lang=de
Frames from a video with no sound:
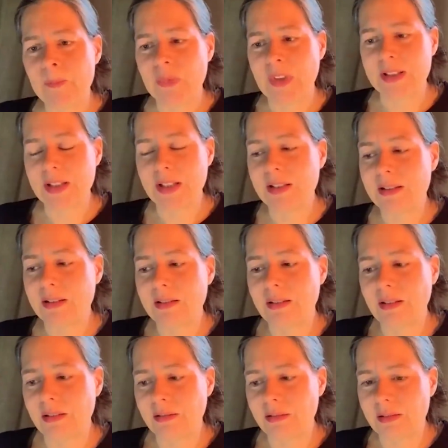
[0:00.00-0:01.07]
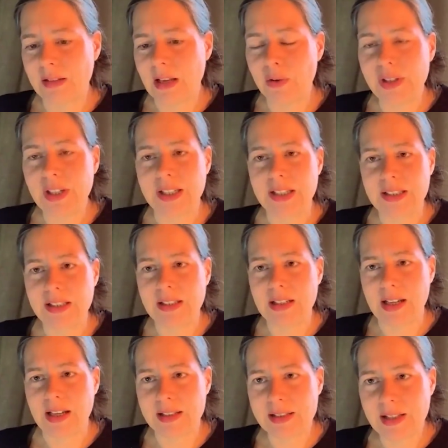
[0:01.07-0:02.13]
Das ist äh, genau der richtige
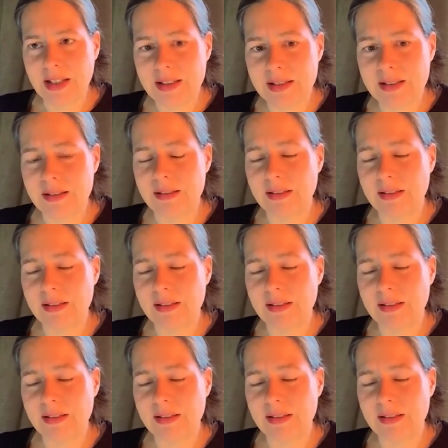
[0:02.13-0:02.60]
Ansatz,